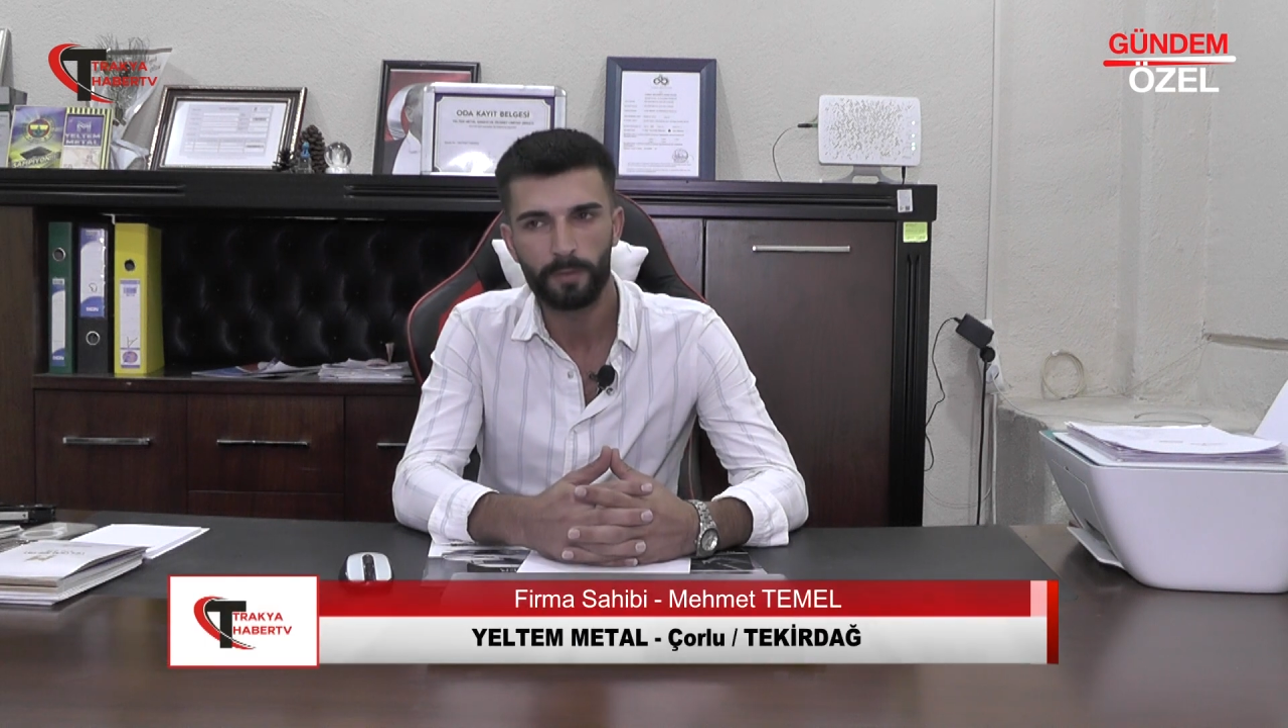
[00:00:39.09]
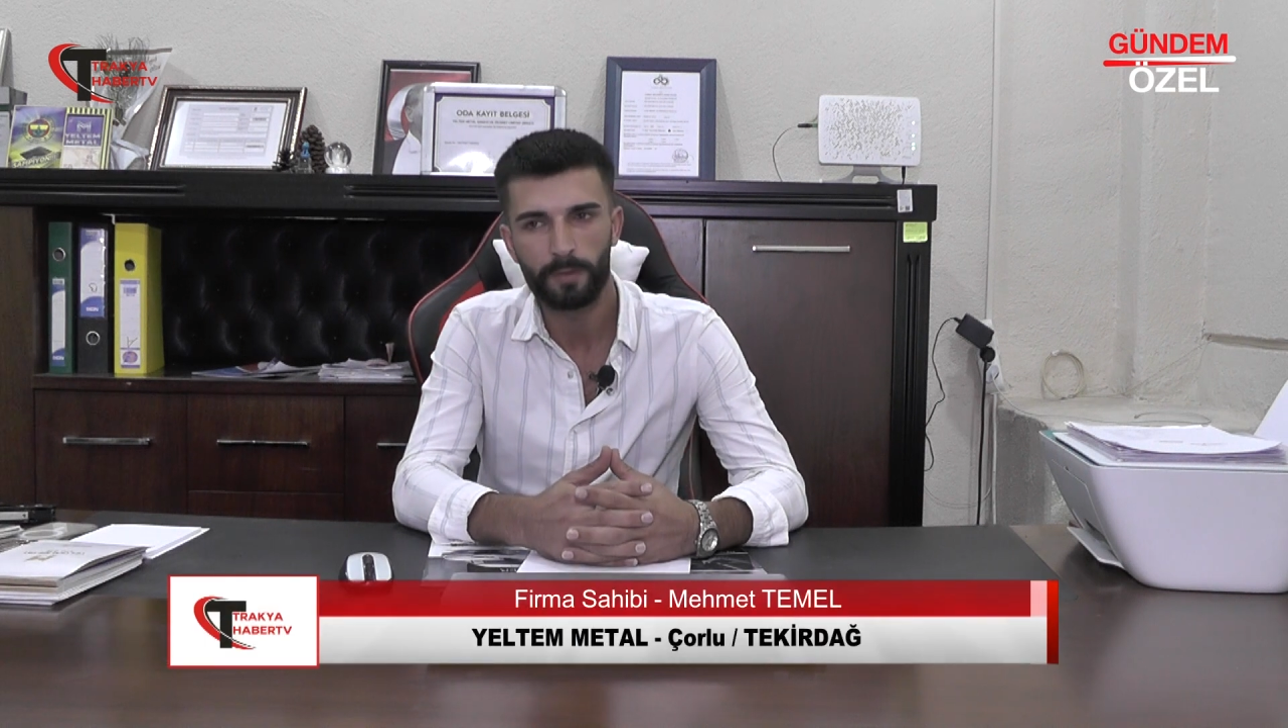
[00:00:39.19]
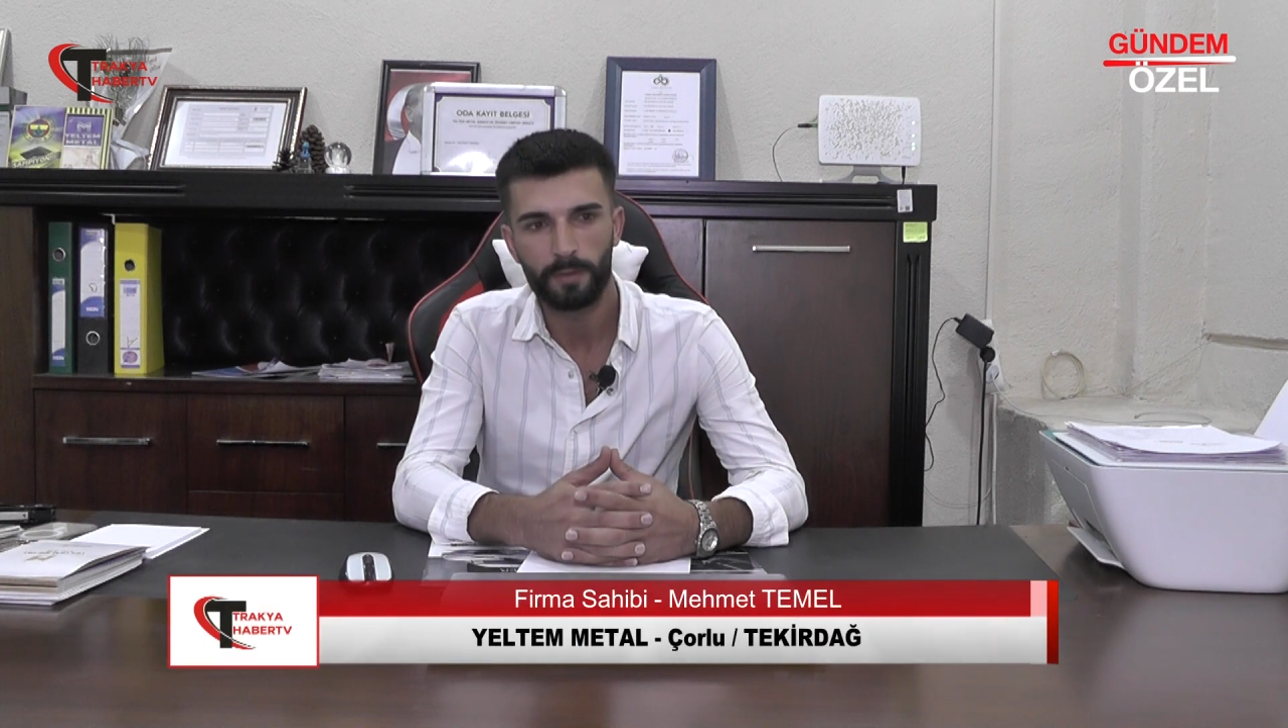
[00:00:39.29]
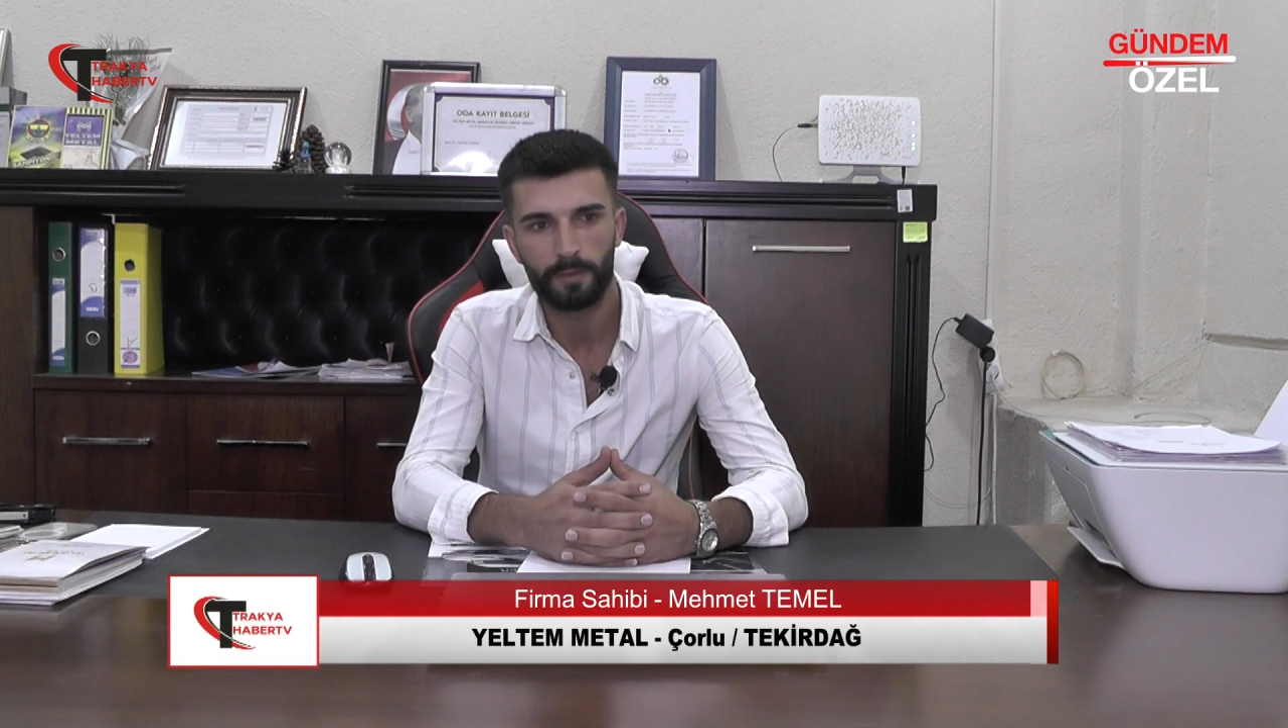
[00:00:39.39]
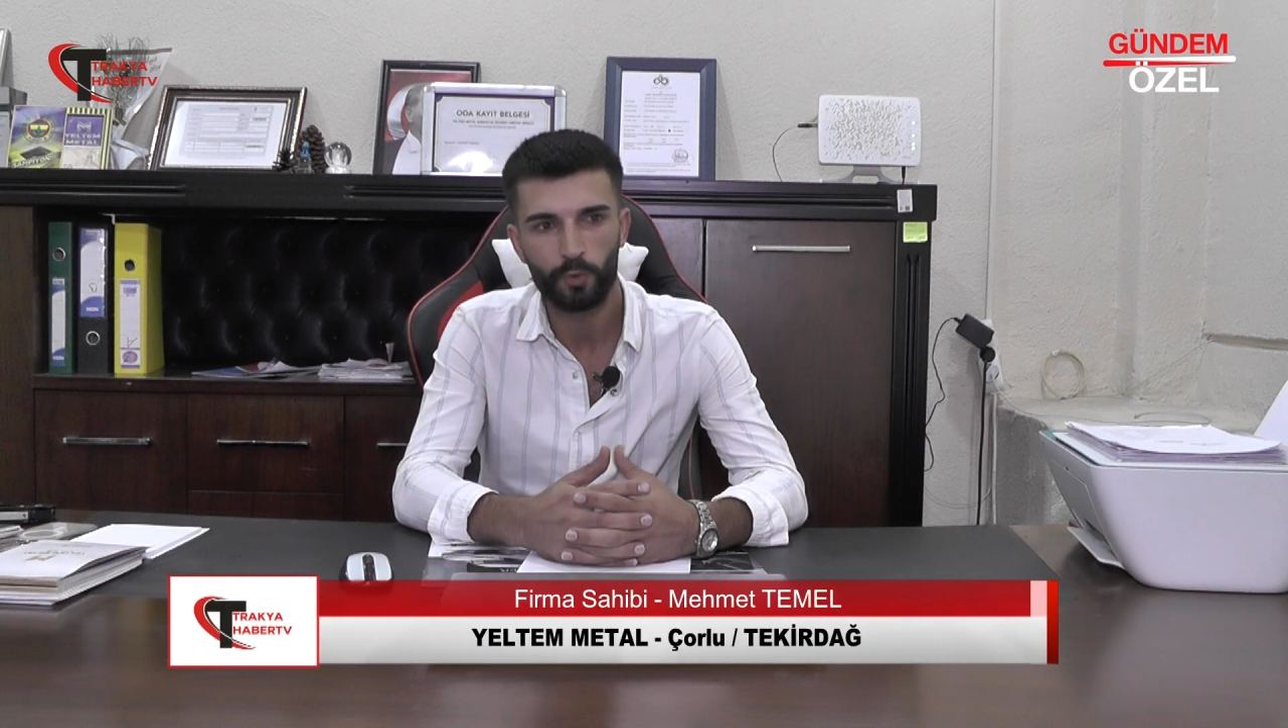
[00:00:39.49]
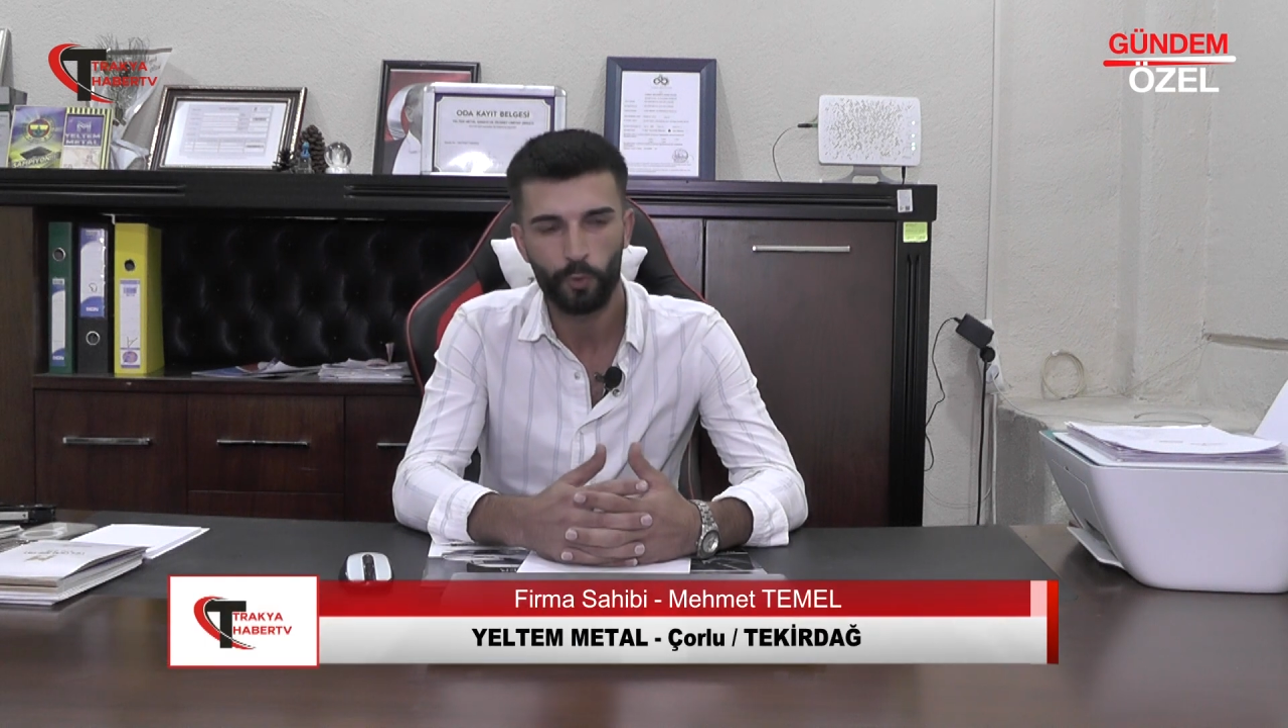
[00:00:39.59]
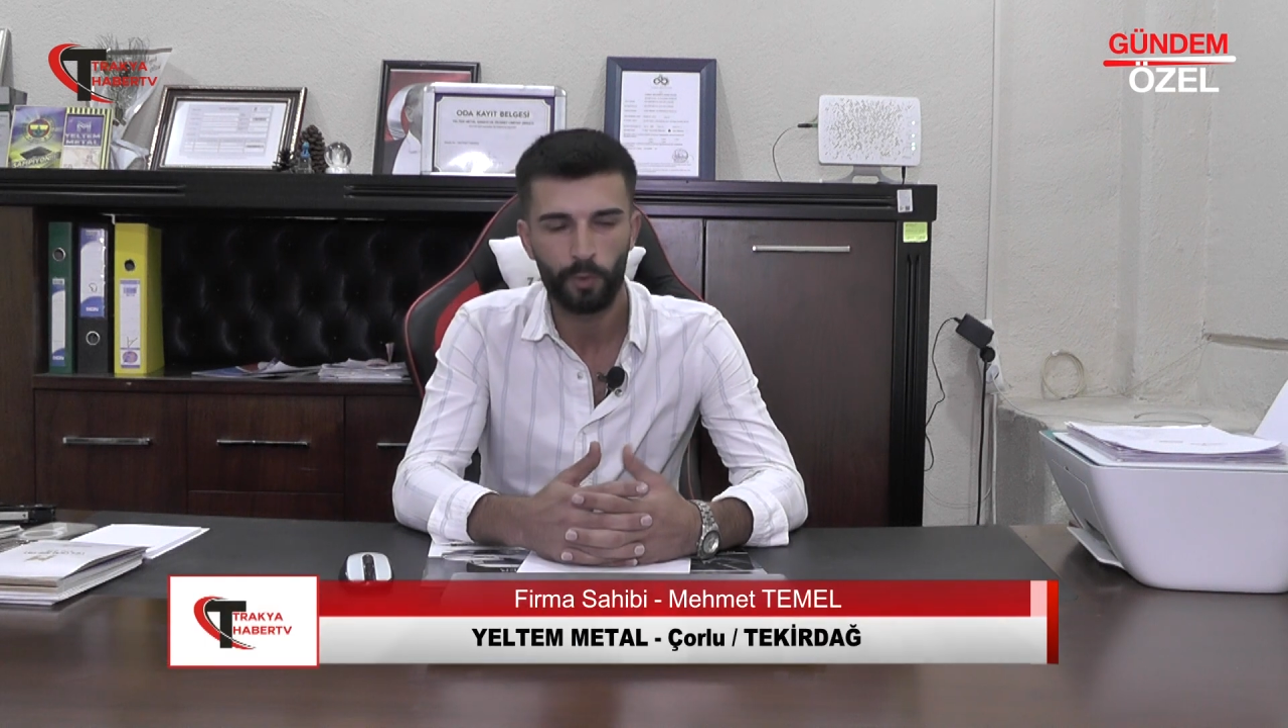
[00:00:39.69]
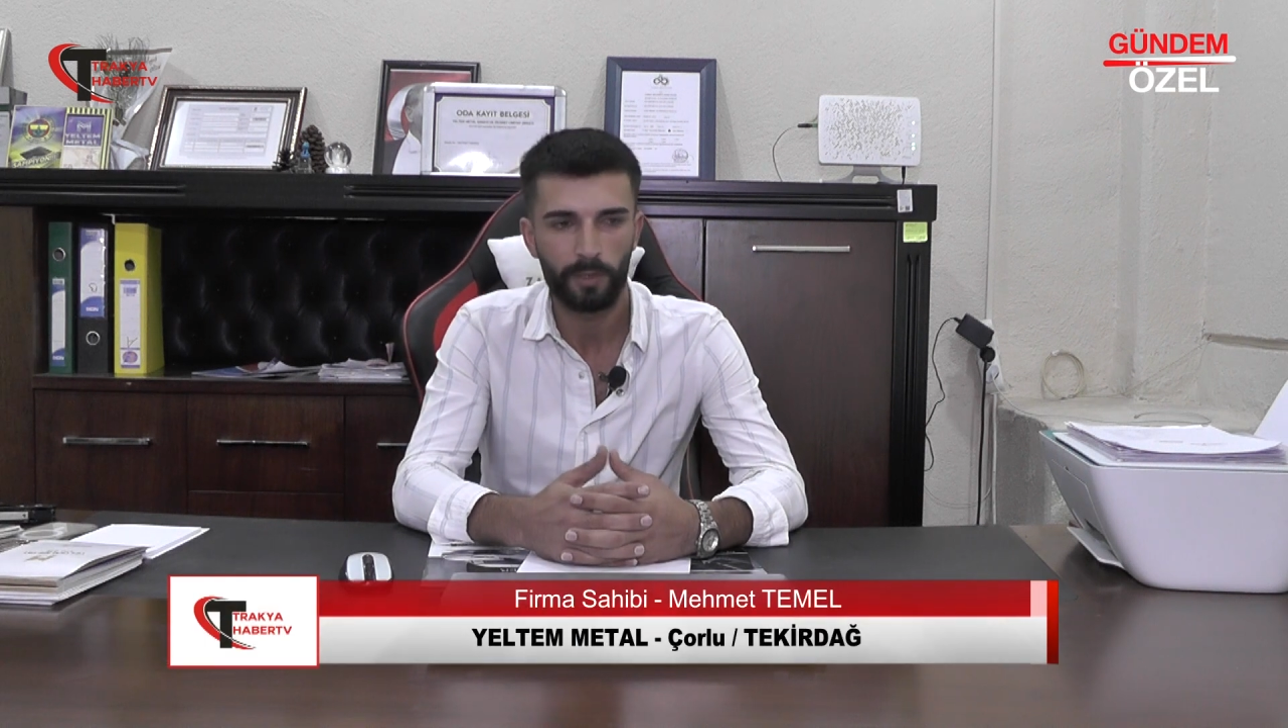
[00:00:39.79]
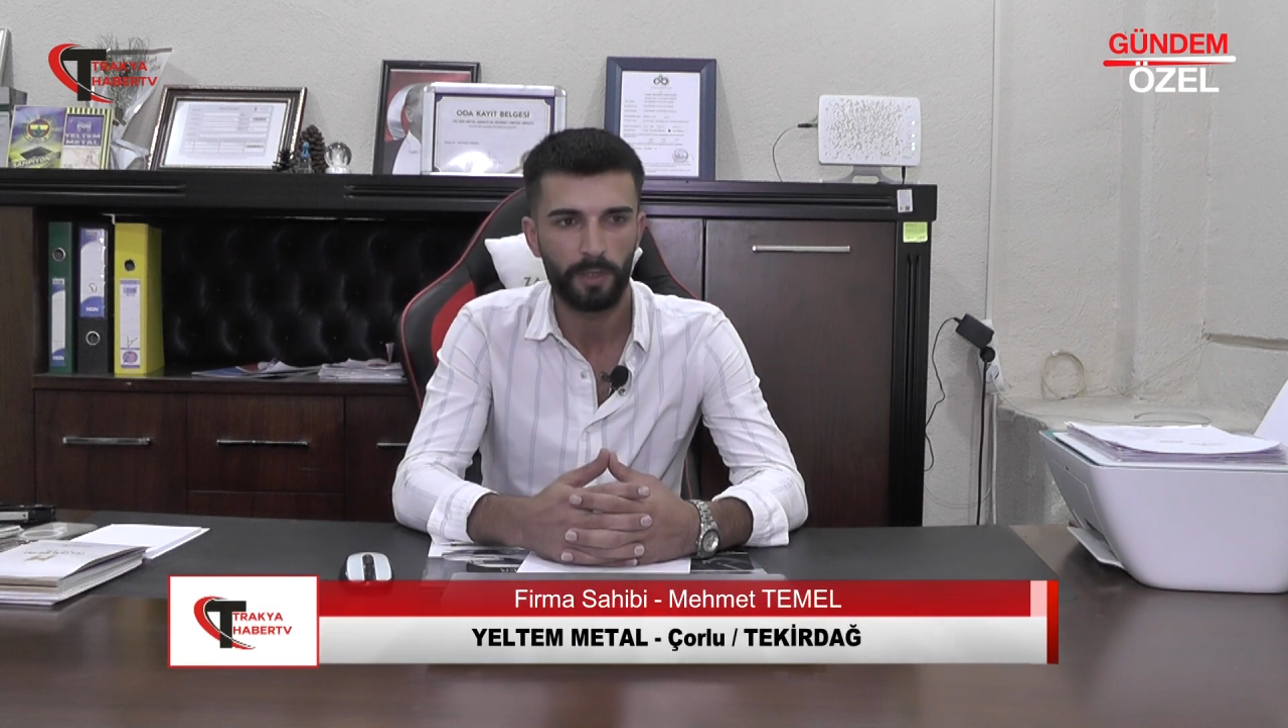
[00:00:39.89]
E, Çorlu'da